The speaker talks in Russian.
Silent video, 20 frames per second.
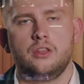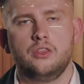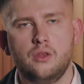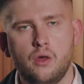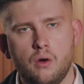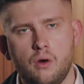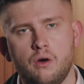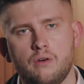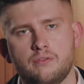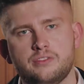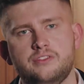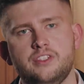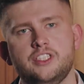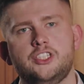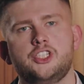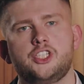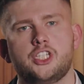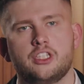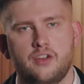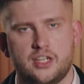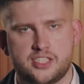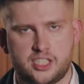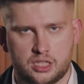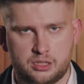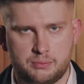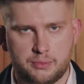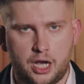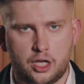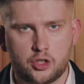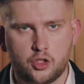Но в
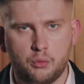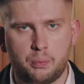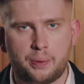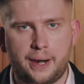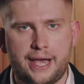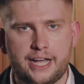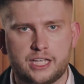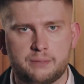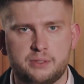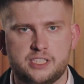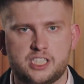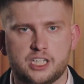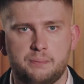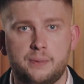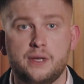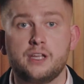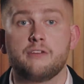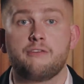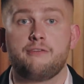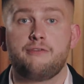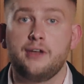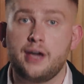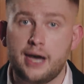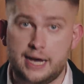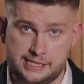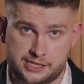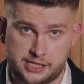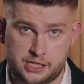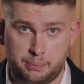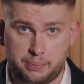2020 году проект потерпел
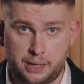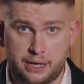фиаско.